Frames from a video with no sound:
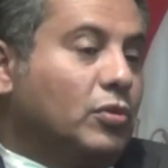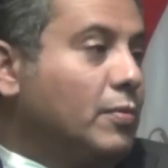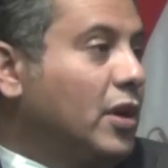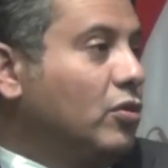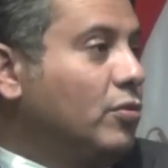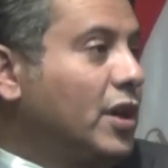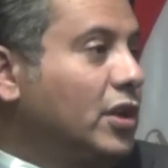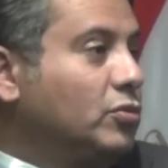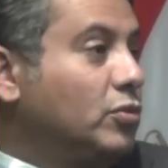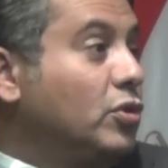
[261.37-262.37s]

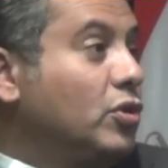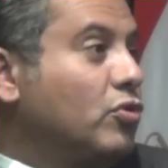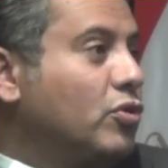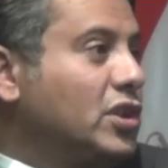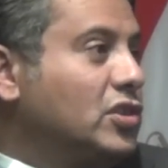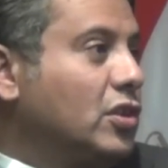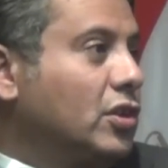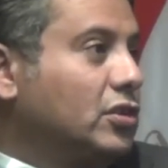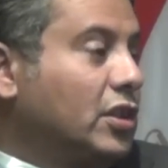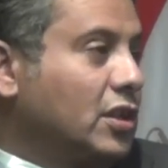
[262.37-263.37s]
والمعلومات وانه يكون يسلك
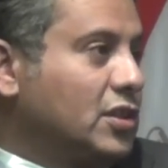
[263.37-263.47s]
الطريق